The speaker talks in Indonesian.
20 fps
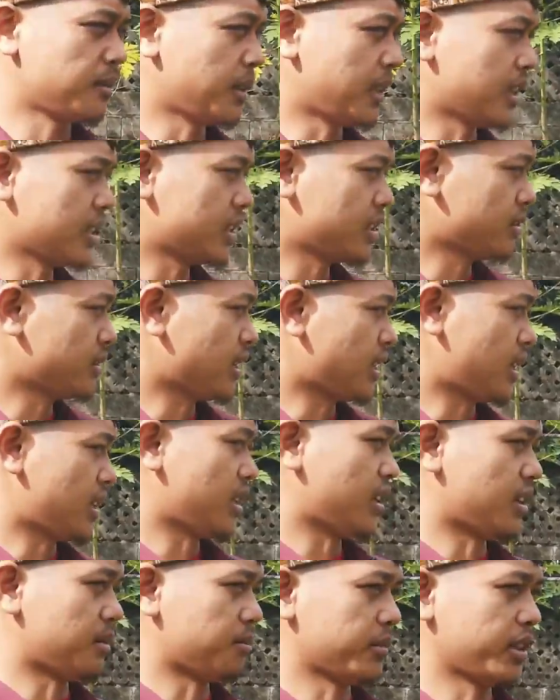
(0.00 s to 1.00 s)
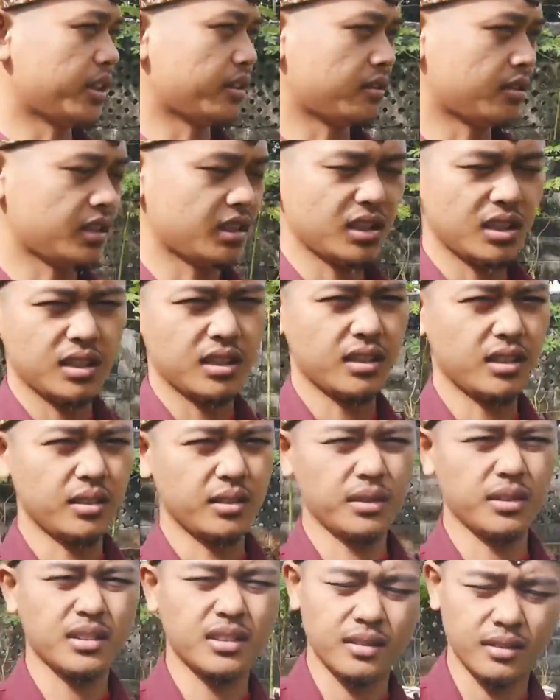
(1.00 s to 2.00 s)
Terima kasih udah
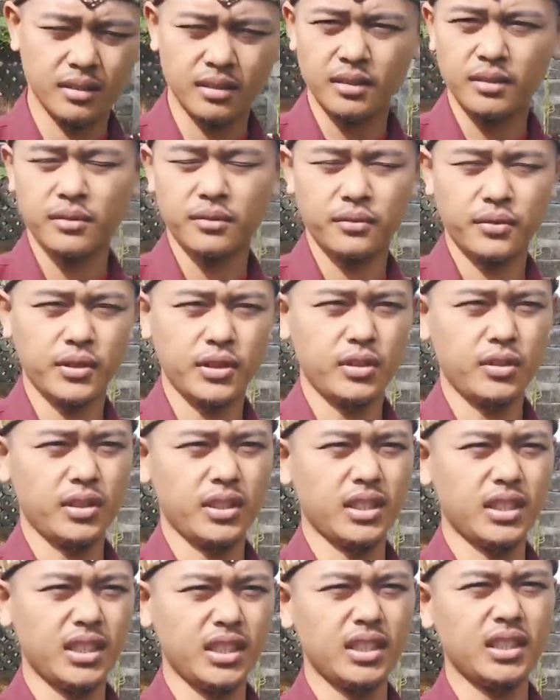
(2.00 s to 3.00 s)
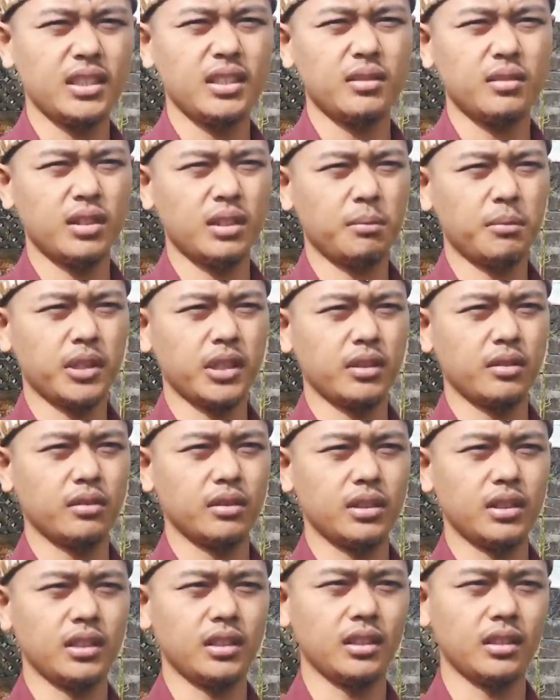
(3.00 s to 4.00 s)
mengikuti video ini, udah
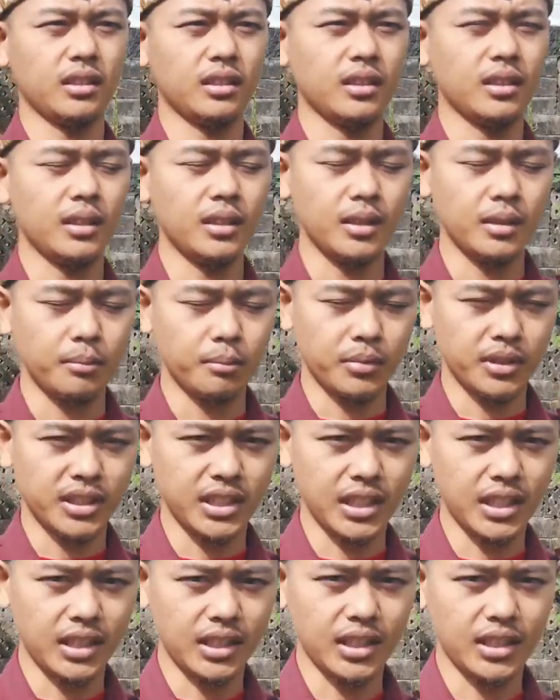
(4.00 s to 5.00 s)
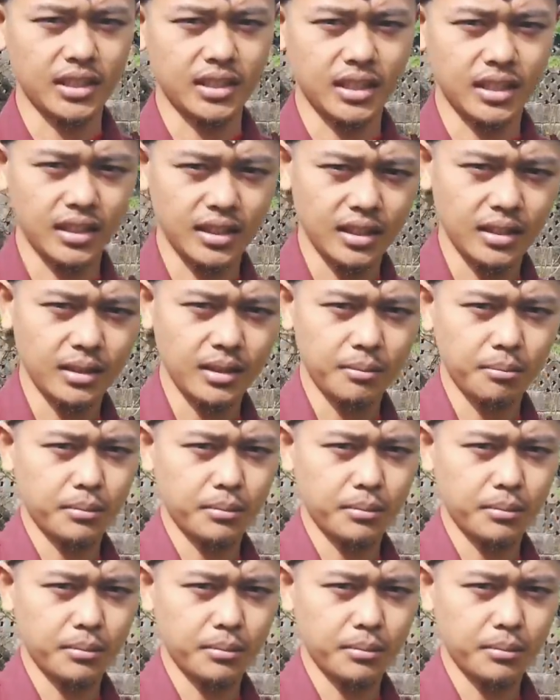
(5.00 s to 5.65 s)
mengikuti perjalanan saya